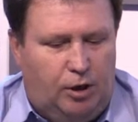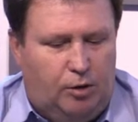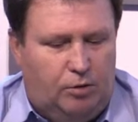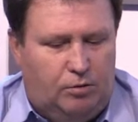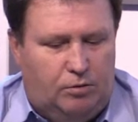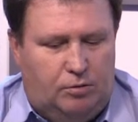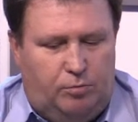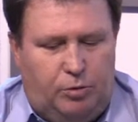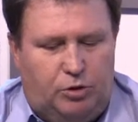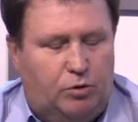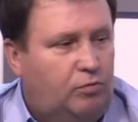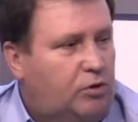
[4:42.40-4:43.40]

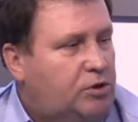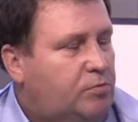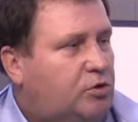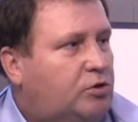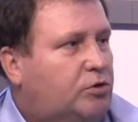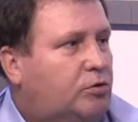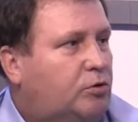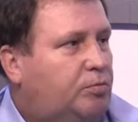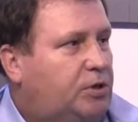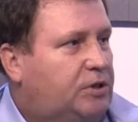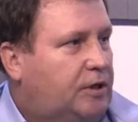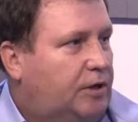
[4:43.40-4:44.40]

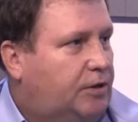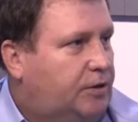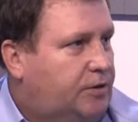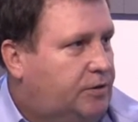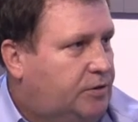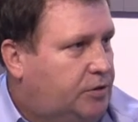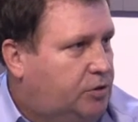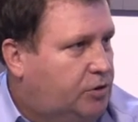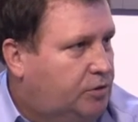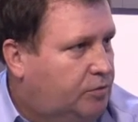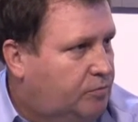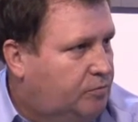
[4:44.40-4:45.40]
580-650 э,
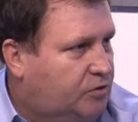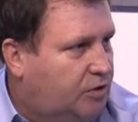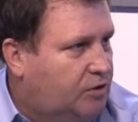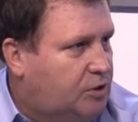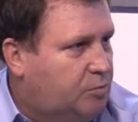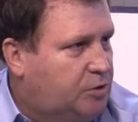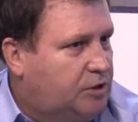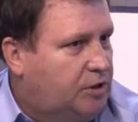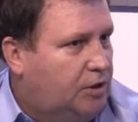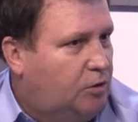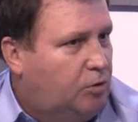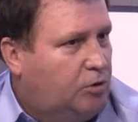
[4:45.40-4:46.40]
тысяч в
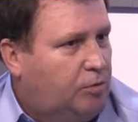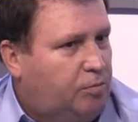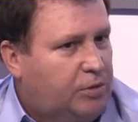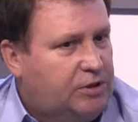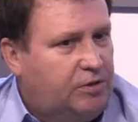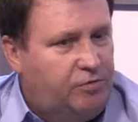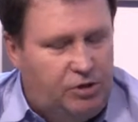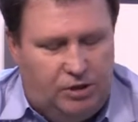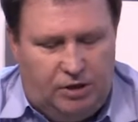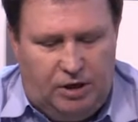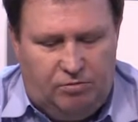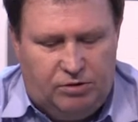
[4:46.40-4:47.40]
зависимости от
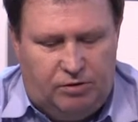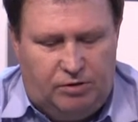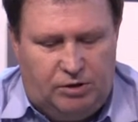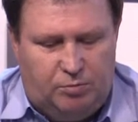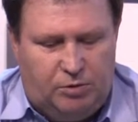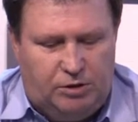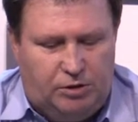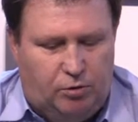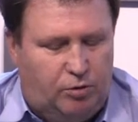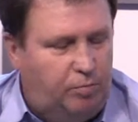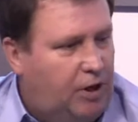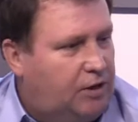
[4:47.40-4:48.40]
поставщика, в зависимости
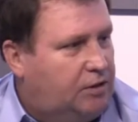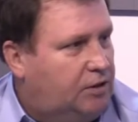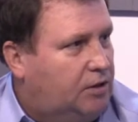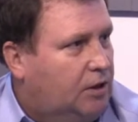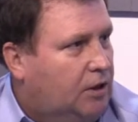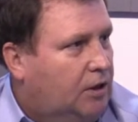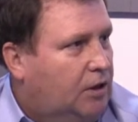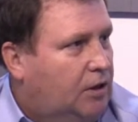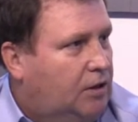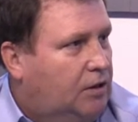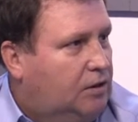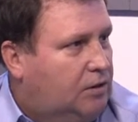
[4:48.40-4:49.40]
от партии,
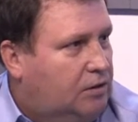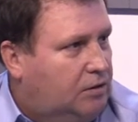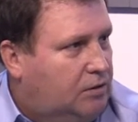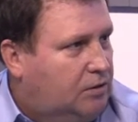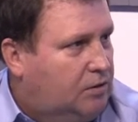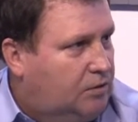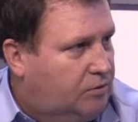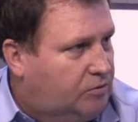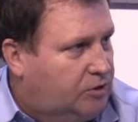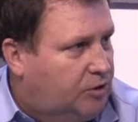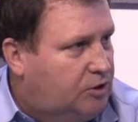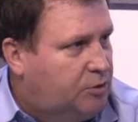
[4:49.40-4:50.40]
э,
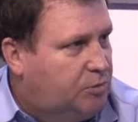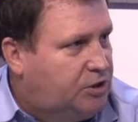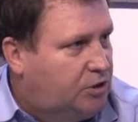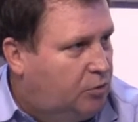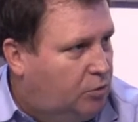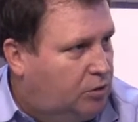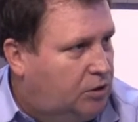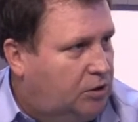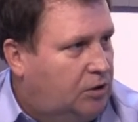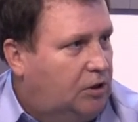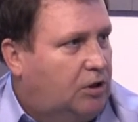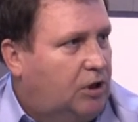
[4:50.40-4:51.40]
в зависимости
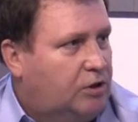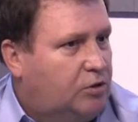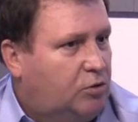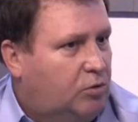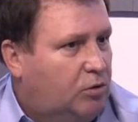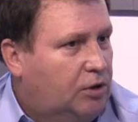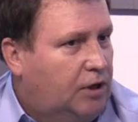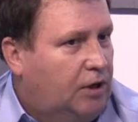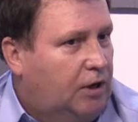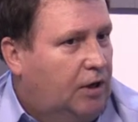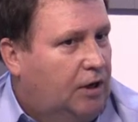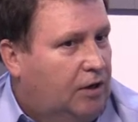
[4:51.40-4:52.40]
от
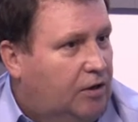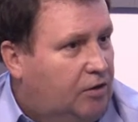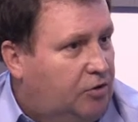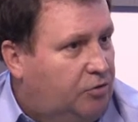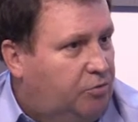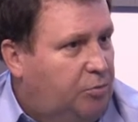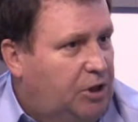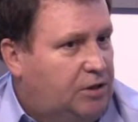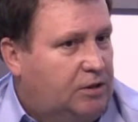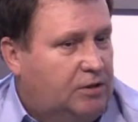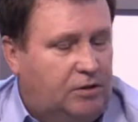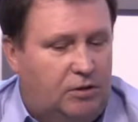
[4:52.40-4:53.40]
расхода в
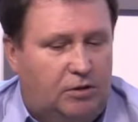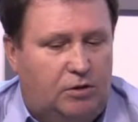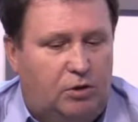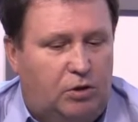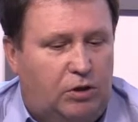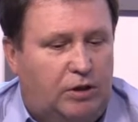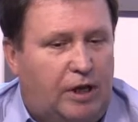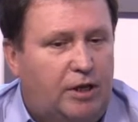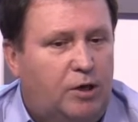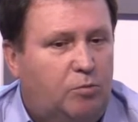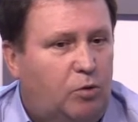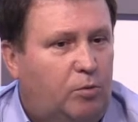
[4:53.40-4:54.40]
месяц.
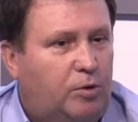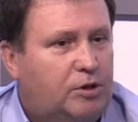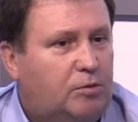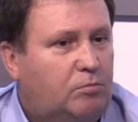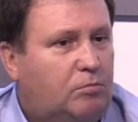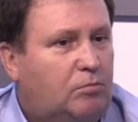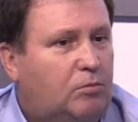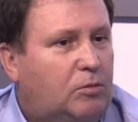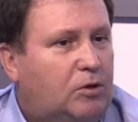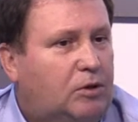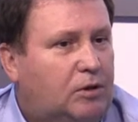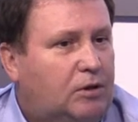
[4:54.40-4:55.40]
Таким
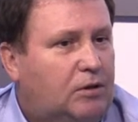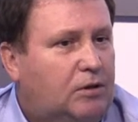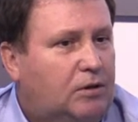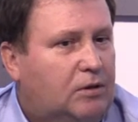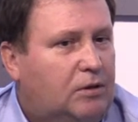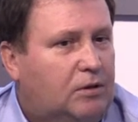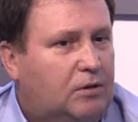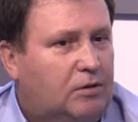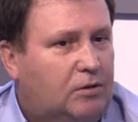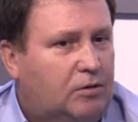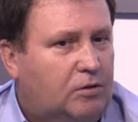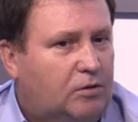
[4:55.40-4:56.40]
образом,
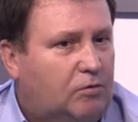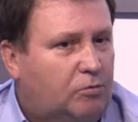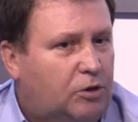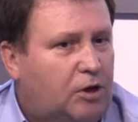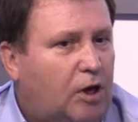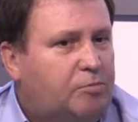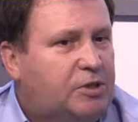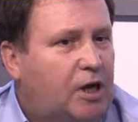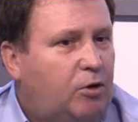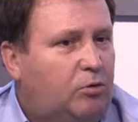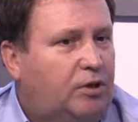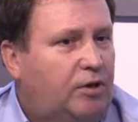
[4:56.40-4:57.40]
вот
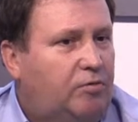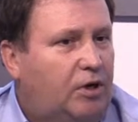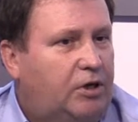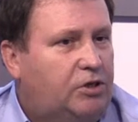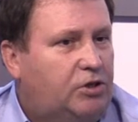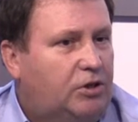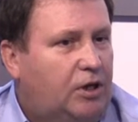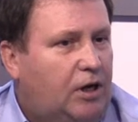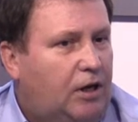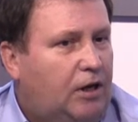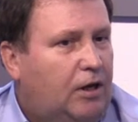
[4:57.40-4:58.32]
абсолютная величина